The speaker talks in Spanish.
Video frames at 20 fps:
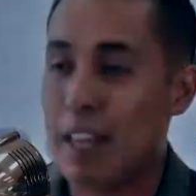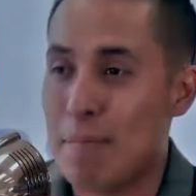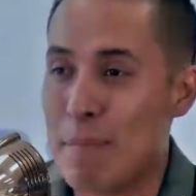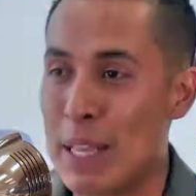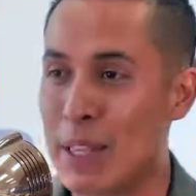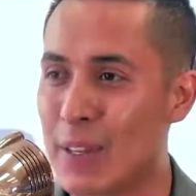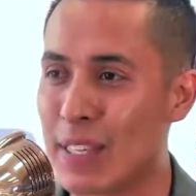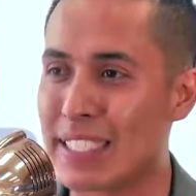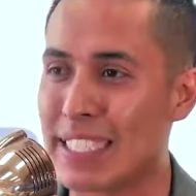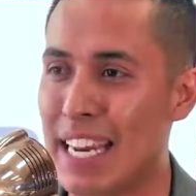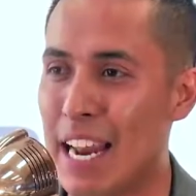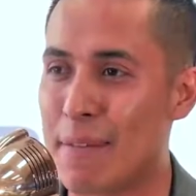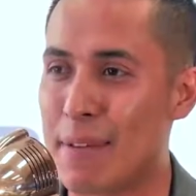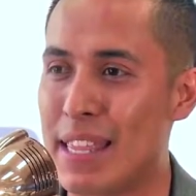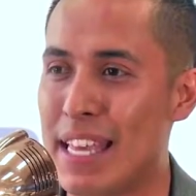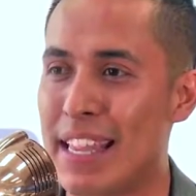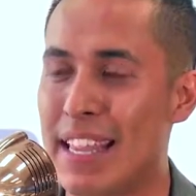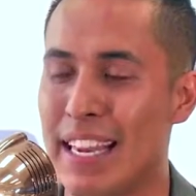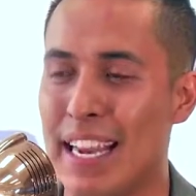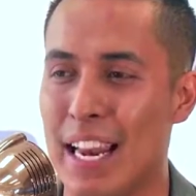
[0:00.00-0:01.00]
te invito esta
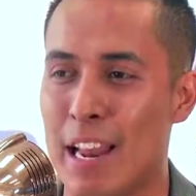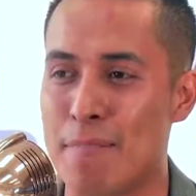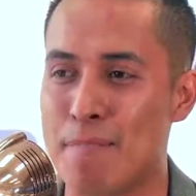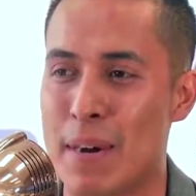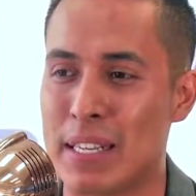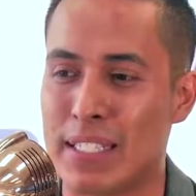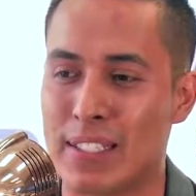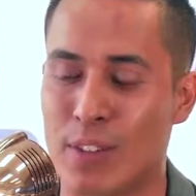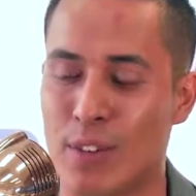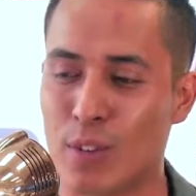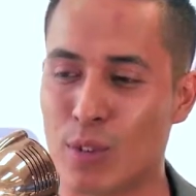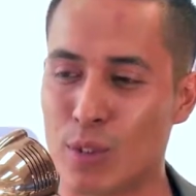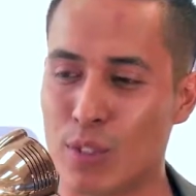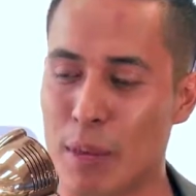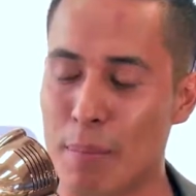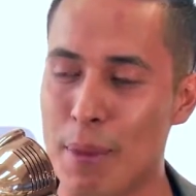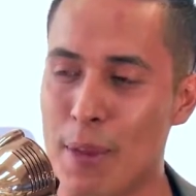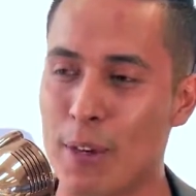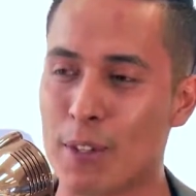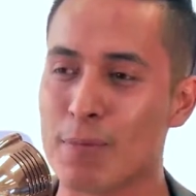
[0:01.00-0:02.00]
Navidad a que la pases con
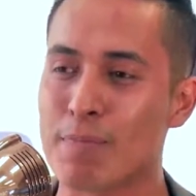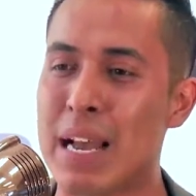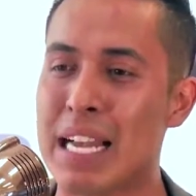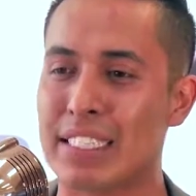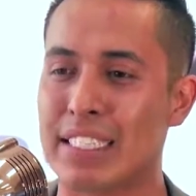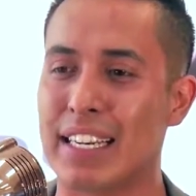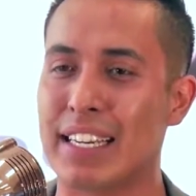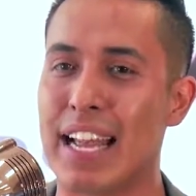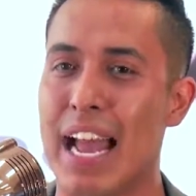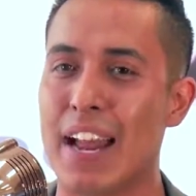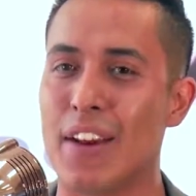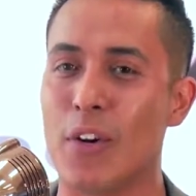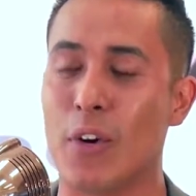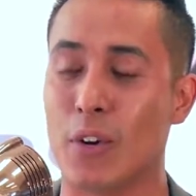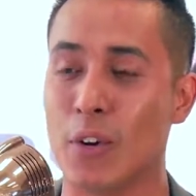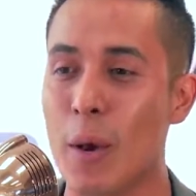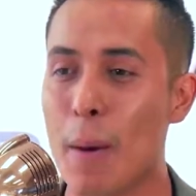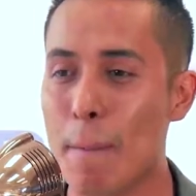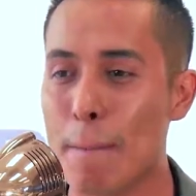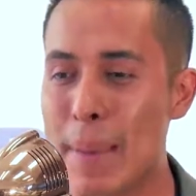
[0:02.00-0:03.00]
tus amigos más
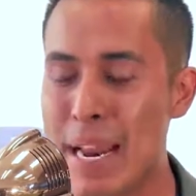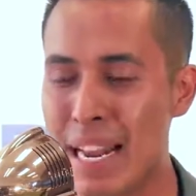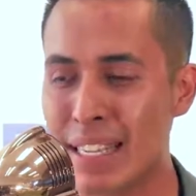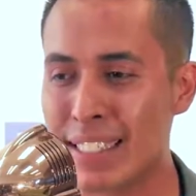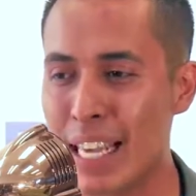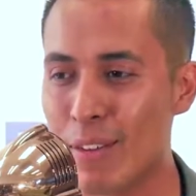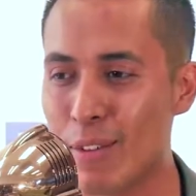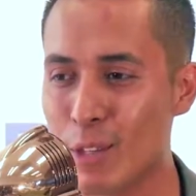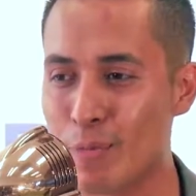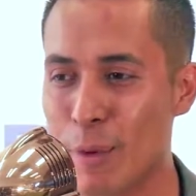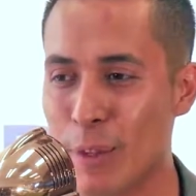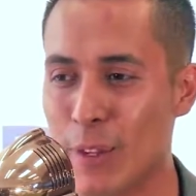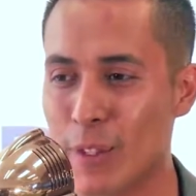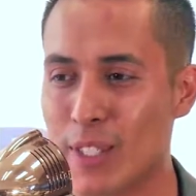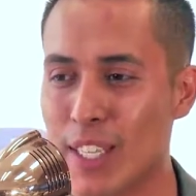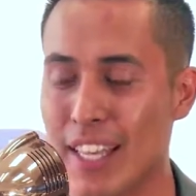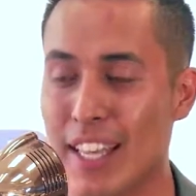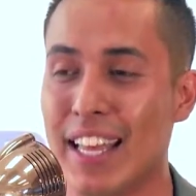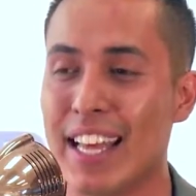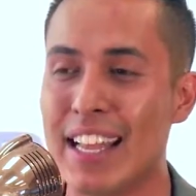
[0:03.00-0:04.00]
cercanos. Ven a San Luis
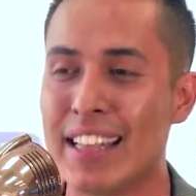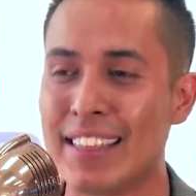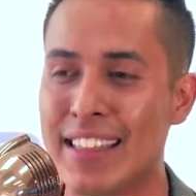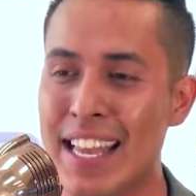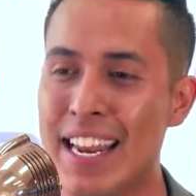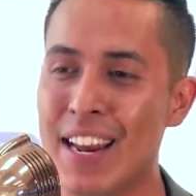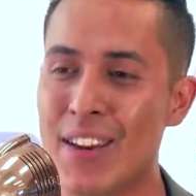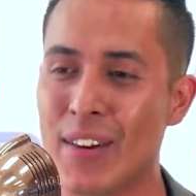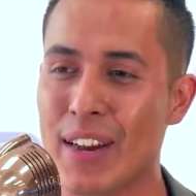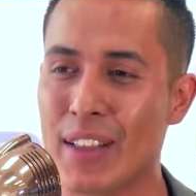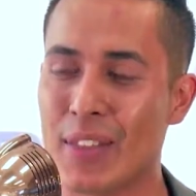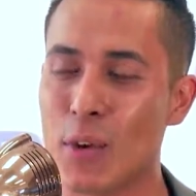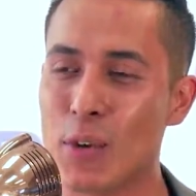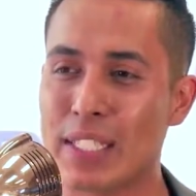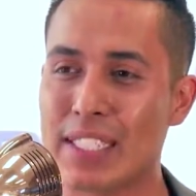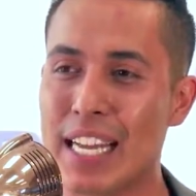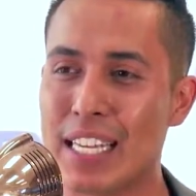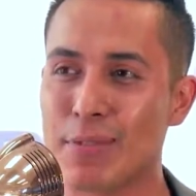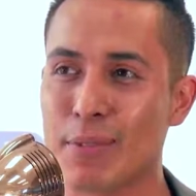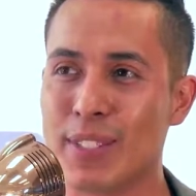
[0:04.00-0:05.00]
Potosí, tiene lo que tú
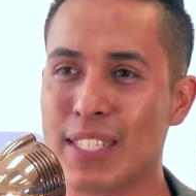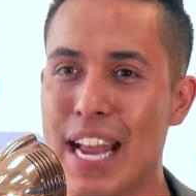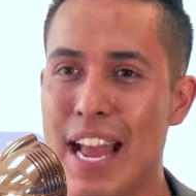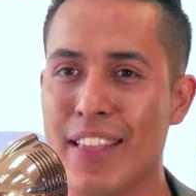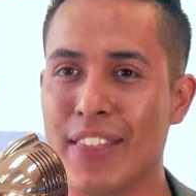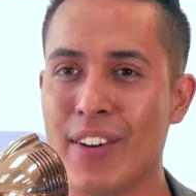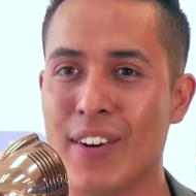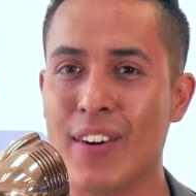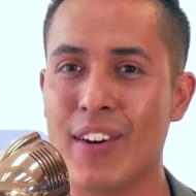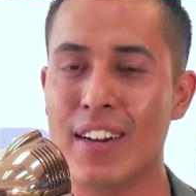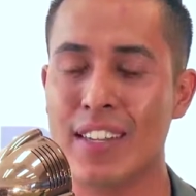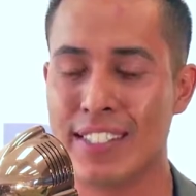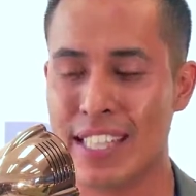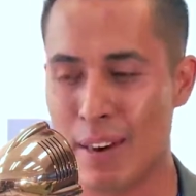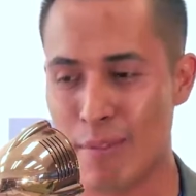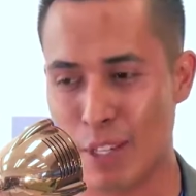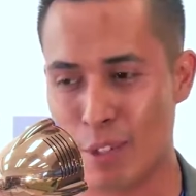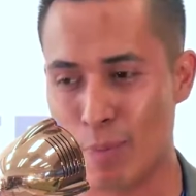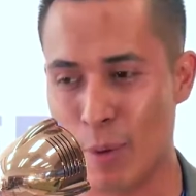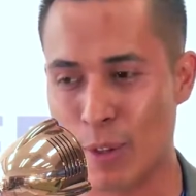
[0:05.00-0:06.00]
estás buscando.
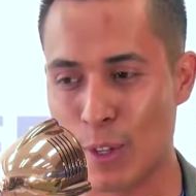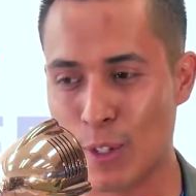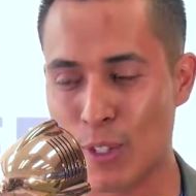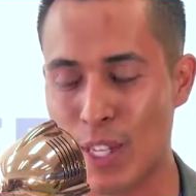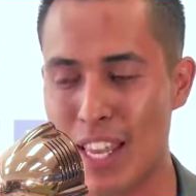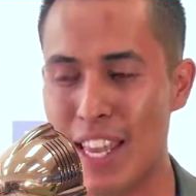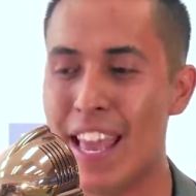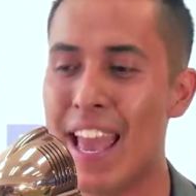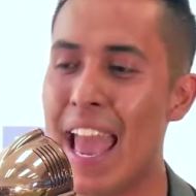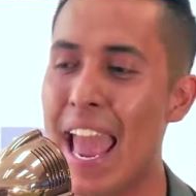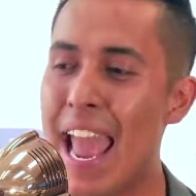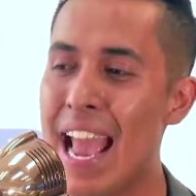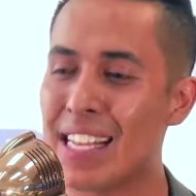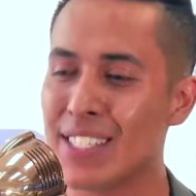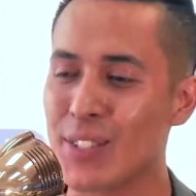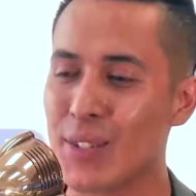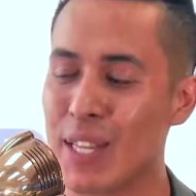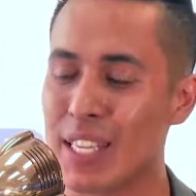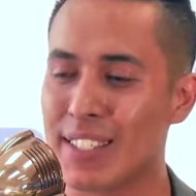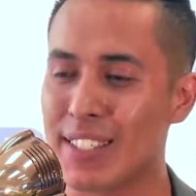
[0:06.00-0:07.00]
San Luis Potosí
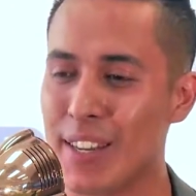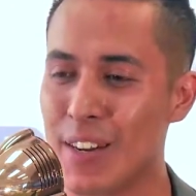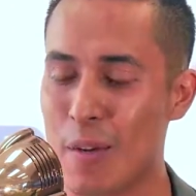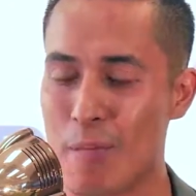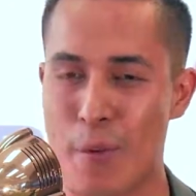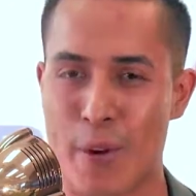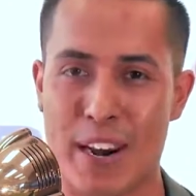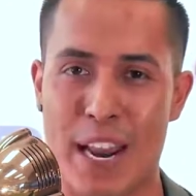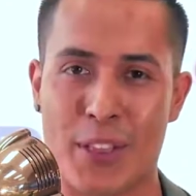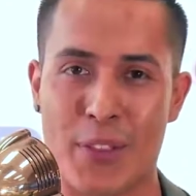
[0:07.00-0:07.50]
es tu destino por